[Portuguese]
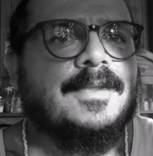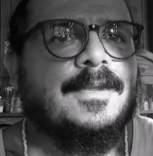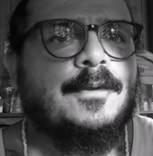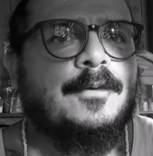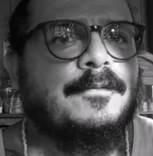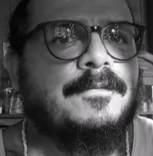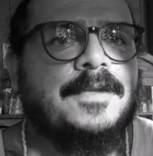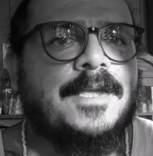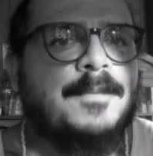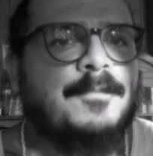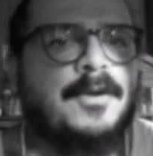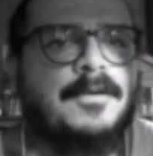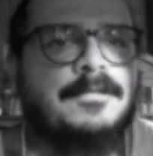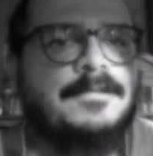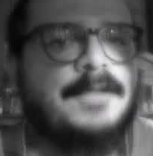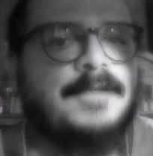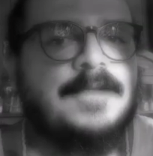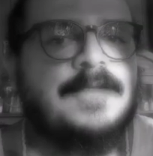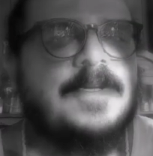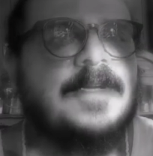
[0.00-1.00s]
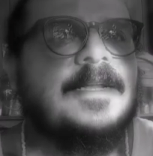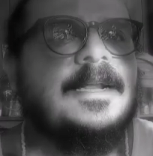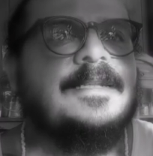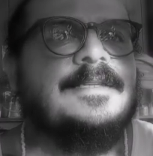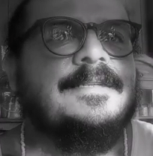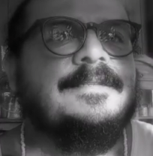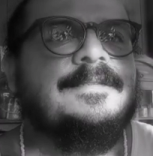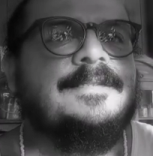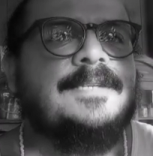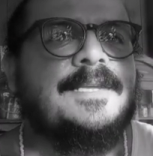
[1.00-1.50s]
E eu fiquei mal feliz de
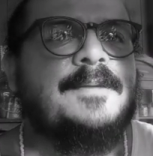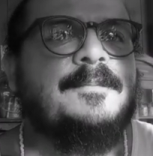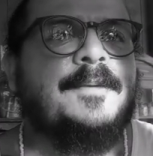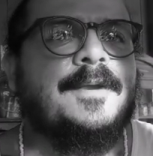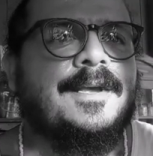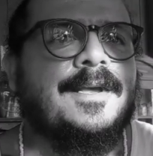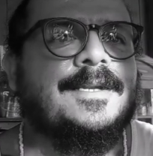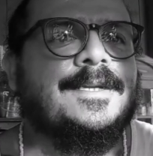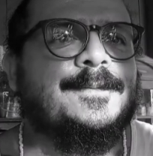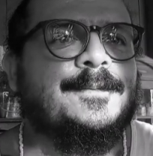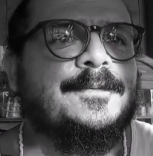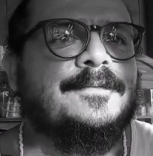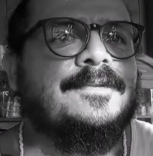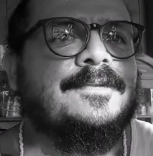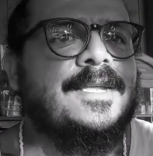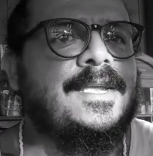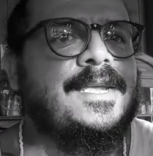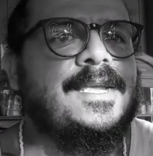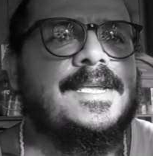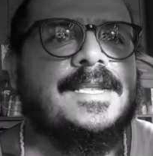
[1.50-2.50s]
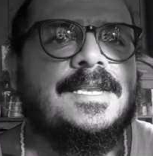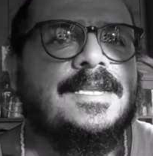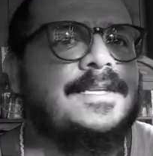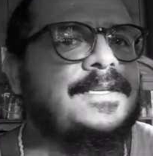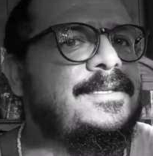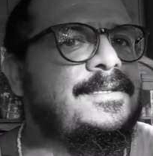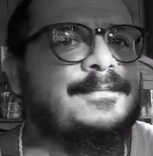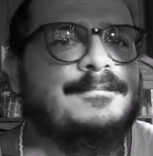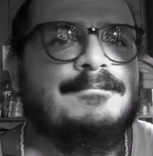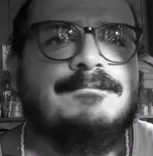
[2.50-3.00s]
agradecer, pegar na mão
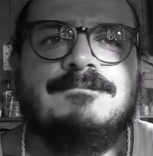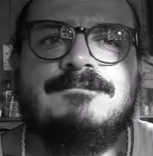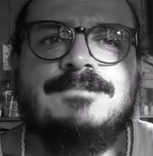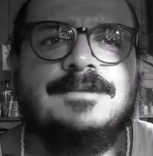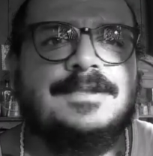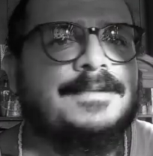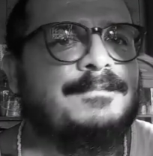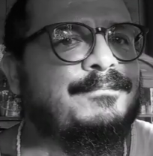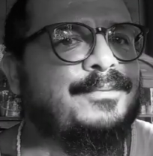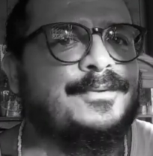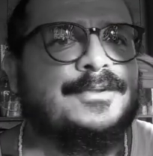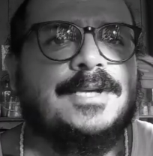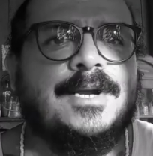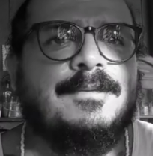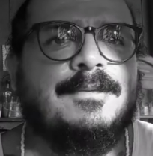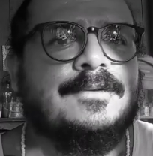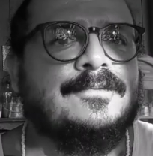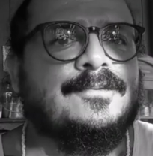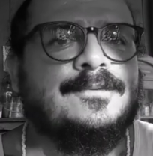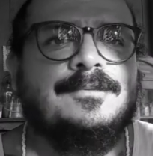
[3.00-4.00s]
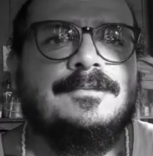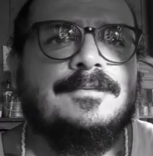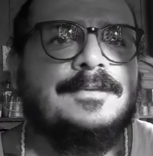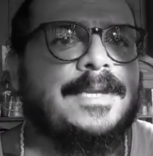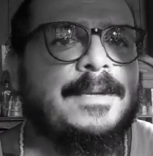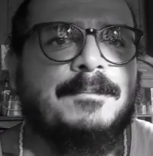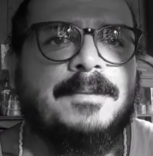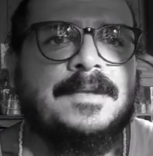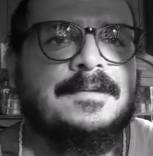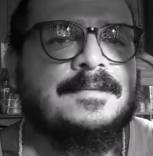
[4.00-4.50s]
dele e, e puxar o um assunto,
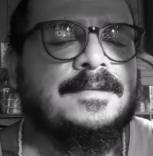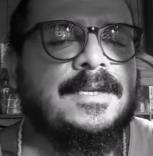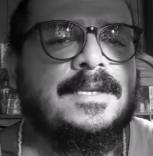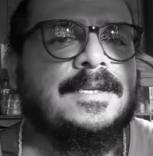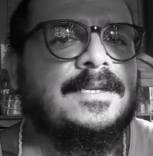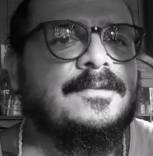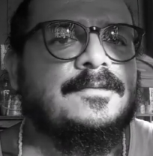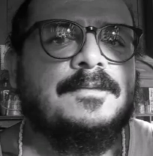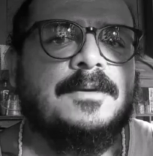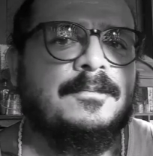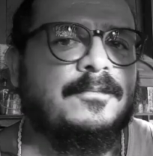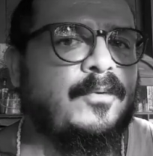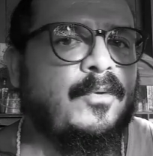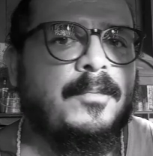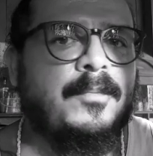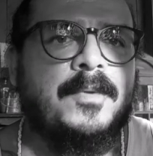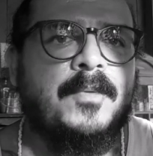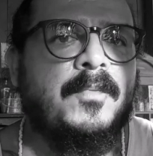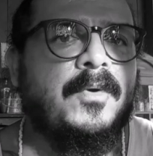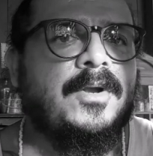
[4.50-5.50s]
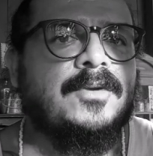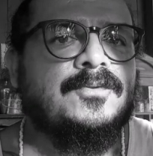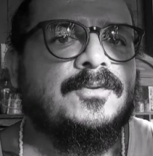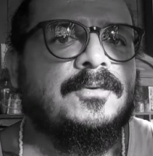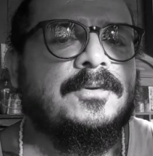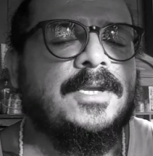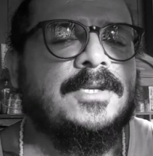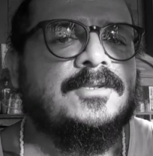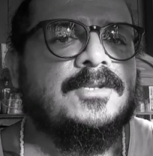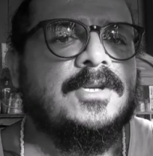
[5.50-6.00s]
nem pensei nisso. Falei, vou comer meu
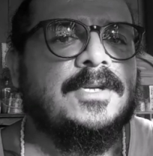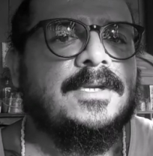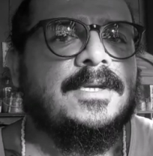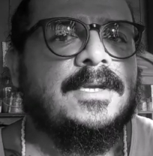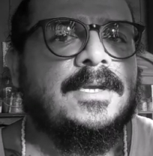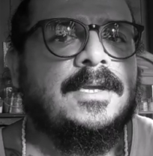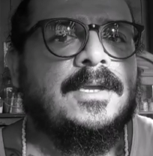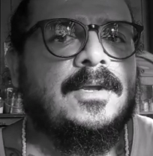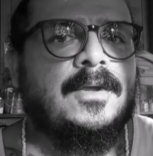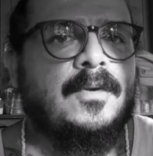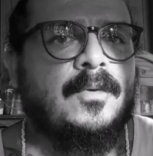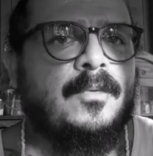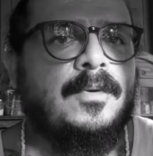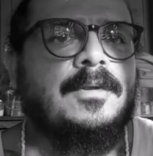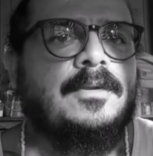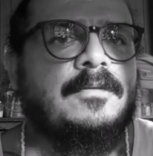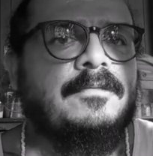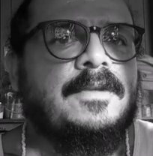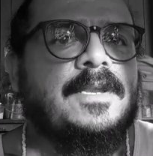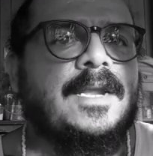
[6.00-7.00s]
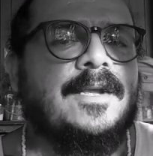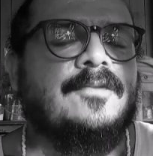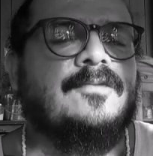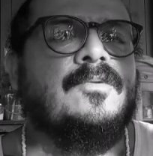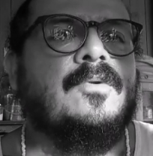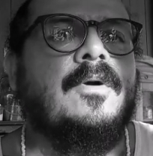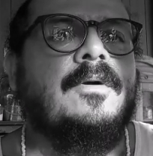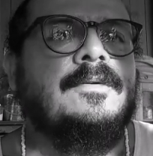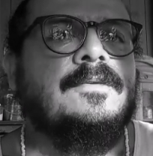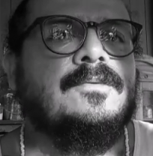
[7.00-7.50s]
cachorro quente. Quando eu virei as
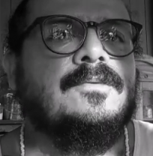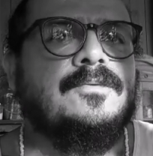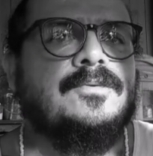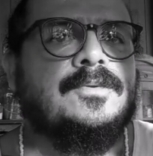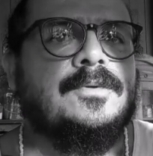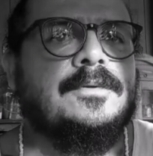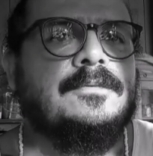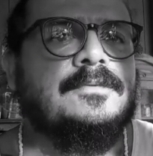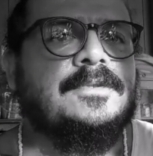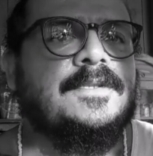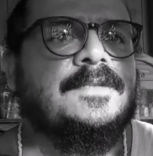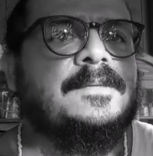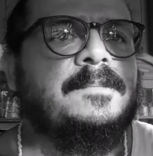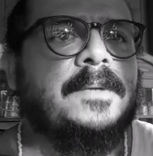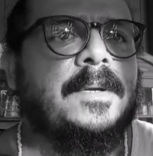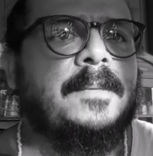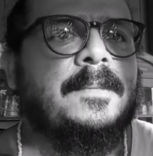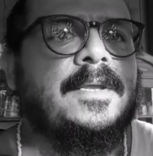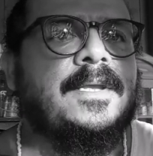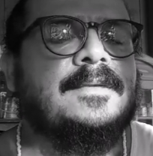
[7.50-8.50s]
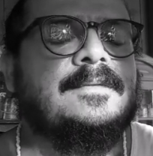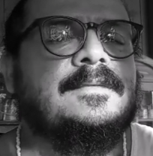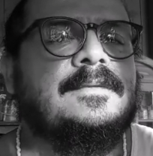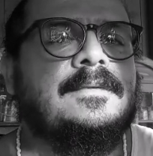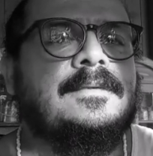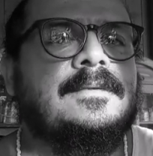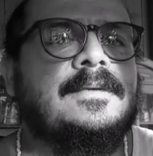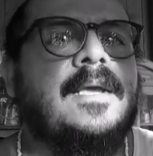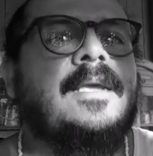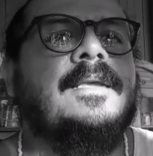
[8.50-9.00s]
costas, o João disse para mim
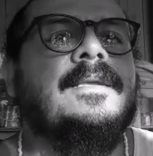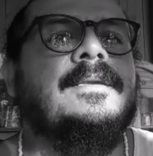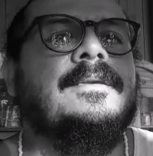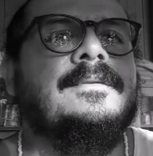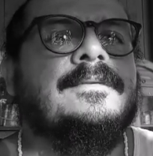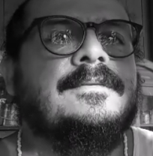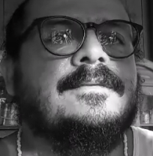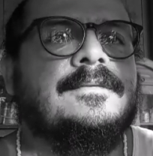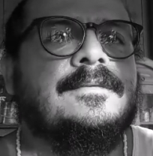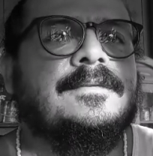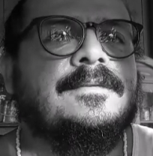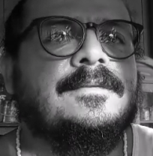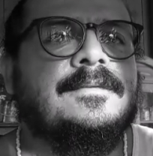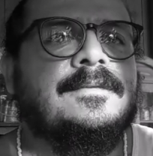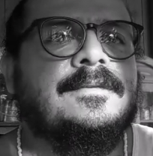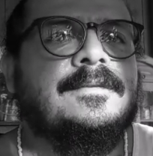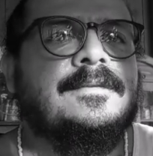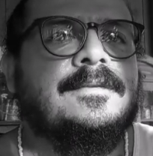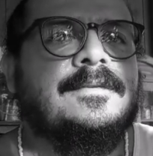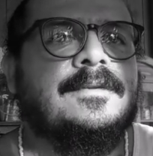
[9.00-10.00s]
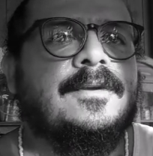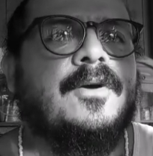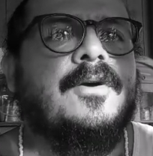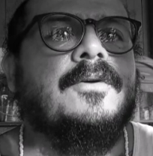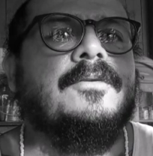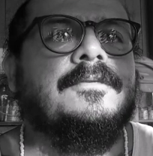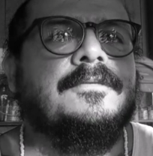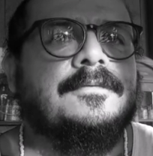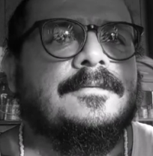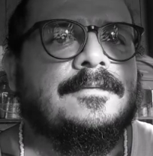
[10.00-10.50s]
assim: Aí, ô,
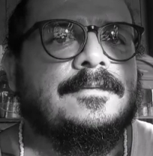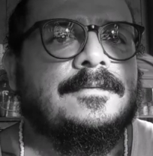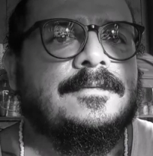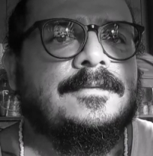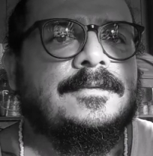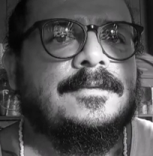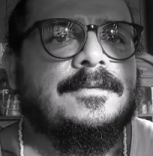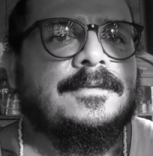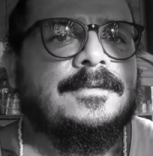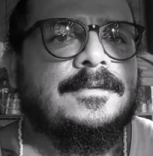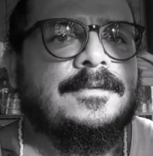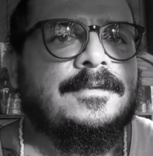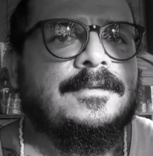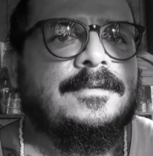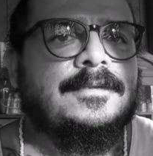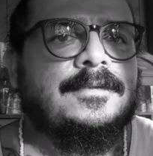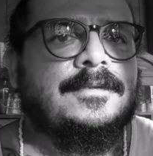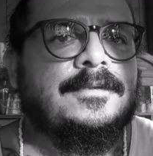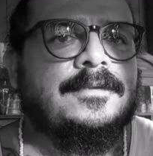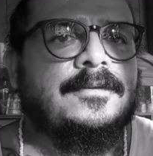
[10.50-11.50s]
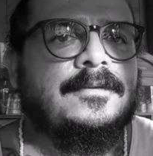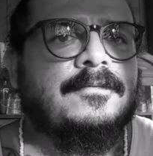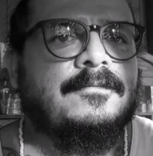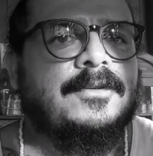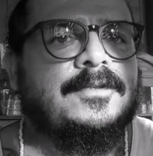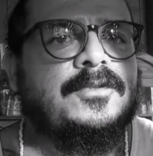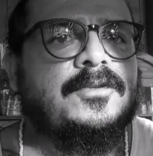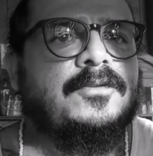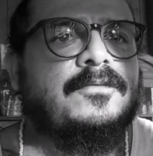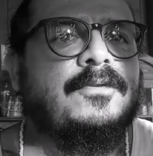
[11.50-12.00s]
oh,
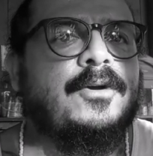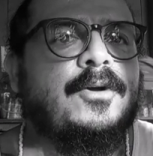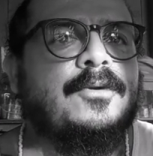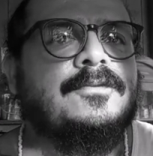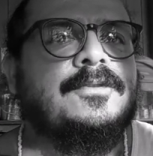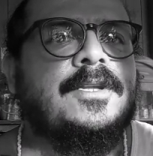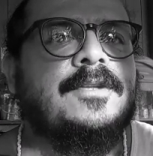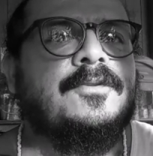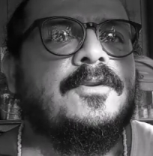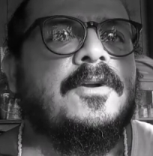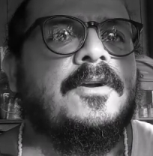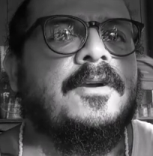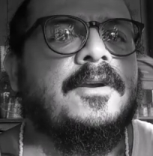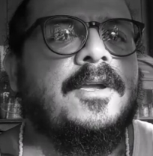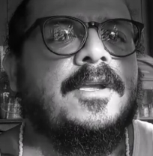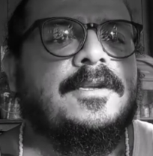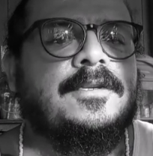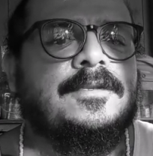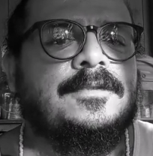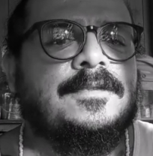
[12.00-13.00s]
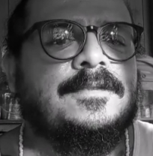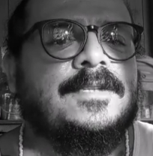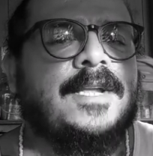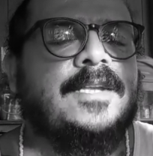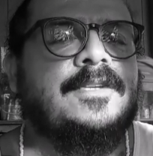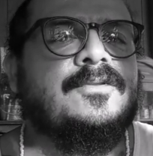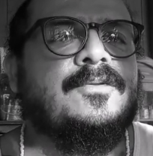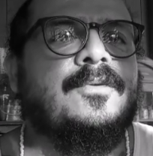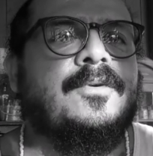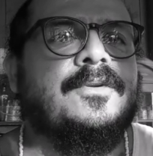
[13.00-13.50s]
vê se não vai usar droga aí que esses
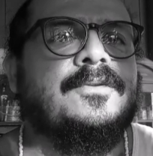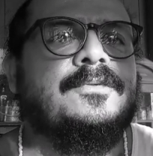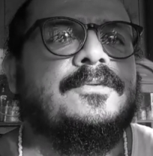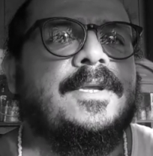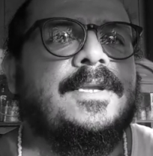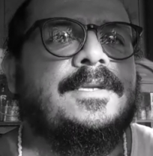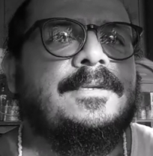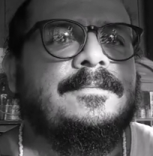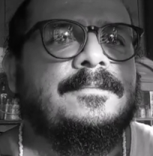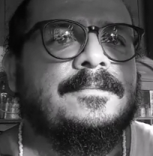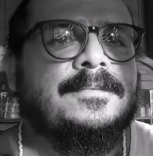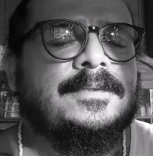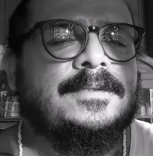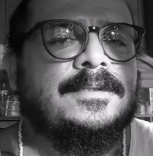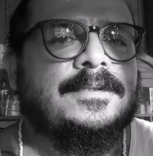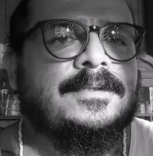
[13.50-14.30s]
10 contos, hein?